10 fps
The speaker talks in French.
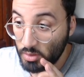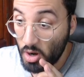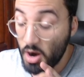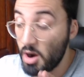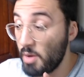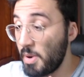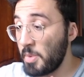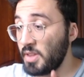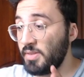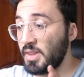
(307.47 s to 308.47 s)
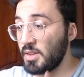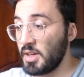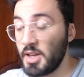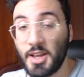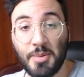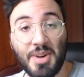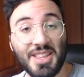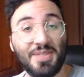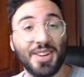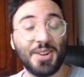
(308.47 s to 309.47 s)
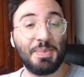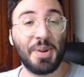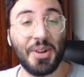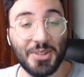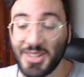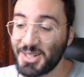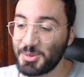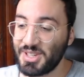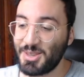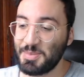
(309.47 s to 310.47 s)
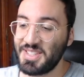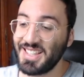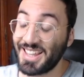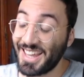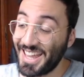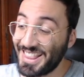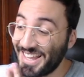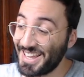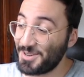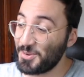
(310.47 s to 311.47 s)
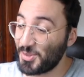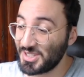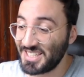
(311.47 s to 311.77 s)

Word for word: Oh bah magnifique Magnifique, le miroir du dragon qui tombe ici, très très content,